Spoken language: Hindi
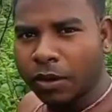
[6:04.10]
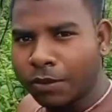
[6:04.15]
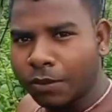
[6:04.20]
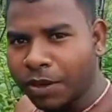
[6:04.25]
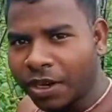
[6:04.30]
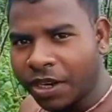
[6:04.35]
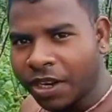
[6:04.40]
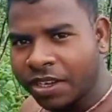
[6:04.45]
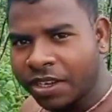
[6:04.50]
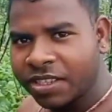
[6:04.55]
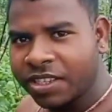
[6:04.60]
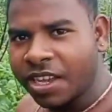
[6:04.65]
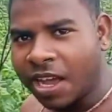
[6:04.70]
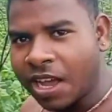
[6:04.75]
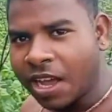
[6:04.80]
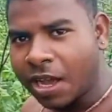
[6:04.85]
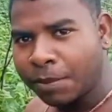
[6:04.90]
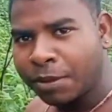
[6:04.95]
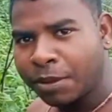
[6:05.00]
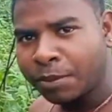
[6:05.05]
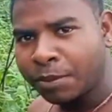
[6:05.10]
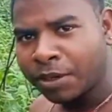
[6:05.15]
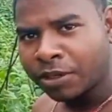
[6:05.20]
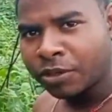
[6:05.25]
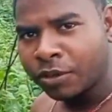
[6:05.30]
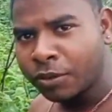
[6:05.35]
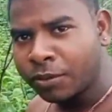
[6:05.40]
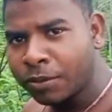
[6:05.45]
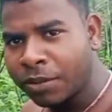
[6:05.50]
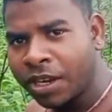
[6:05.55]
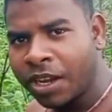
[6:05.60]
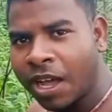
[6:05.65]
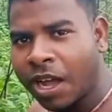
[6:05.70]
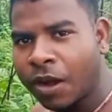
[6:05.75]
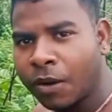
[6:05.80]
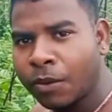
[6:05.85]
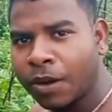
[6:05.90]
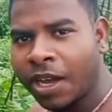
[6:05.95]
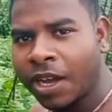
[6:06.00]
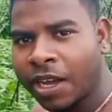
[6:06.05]
और फ्रेंड्स यहाँ भी मशरूम मिला
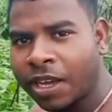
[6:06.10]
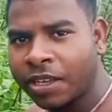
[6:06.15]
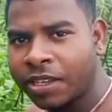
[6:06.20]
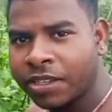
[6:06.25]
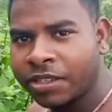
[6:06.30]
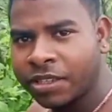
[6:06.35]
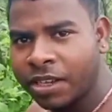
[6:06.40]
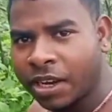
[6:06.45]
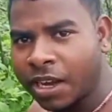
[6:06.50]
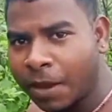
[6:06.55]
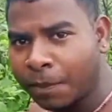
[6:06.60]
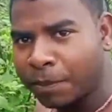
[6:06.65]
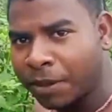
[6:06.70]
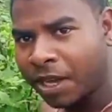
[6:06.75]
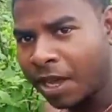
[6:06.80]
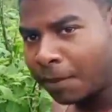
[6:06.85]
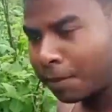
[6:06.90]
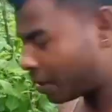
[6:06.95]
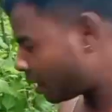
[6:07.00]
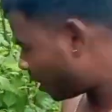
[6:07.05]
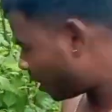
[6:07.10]
हुआ है इस जगह पे आप